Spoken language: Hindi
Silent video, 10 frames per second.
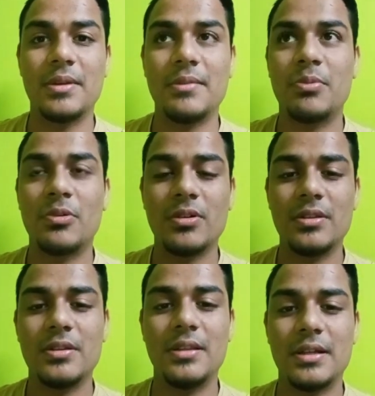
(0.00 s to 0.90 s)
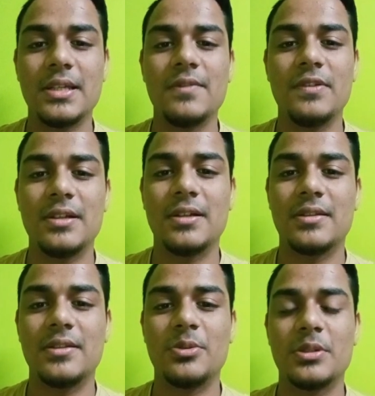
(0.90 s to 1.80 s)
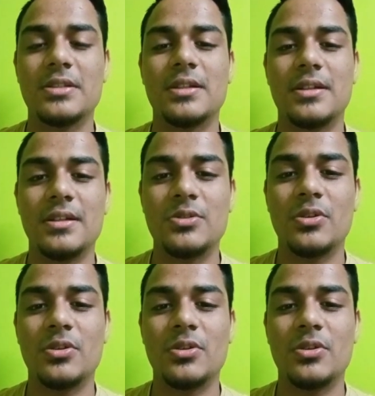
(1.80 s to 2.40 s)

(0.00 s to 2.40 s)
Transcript: मैं बहुत लक्की फील करता हूँ कि सर का